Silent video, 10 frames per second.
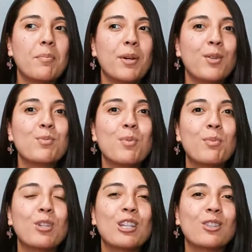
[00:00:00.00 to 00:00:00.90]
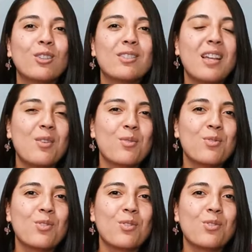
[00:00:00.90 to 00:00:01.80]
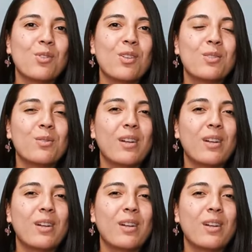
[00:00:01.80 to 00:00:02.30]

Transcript: pero es muy bonito estar orgulloso de sus